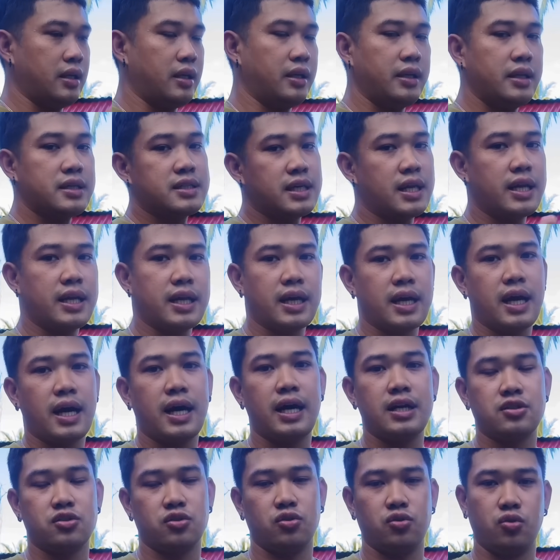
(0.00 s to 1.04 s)
Hindi sila
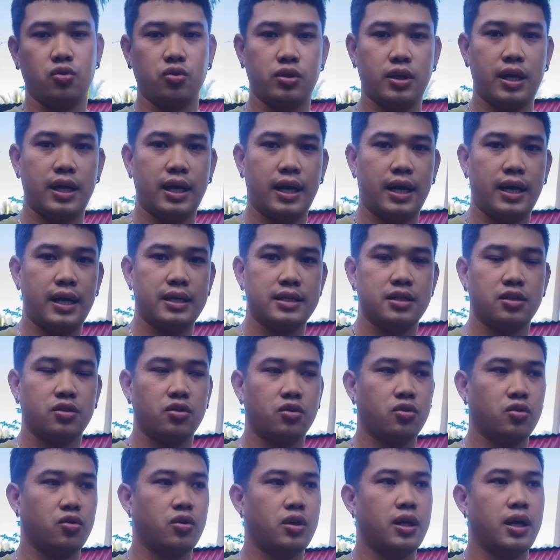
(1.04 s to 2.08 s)
nagkakasundo talaga, sa
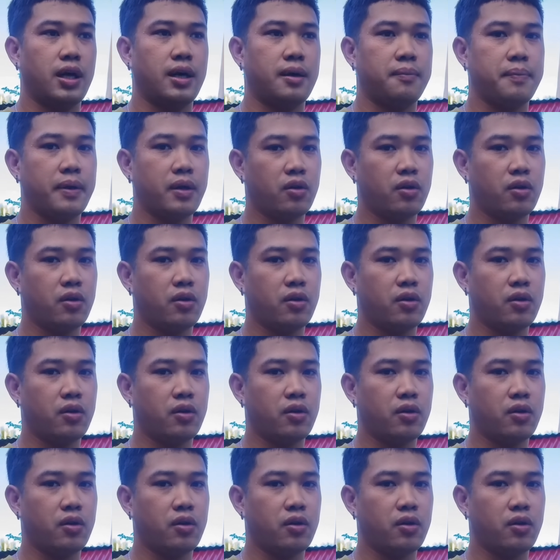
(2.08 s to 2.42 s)
totoo lang.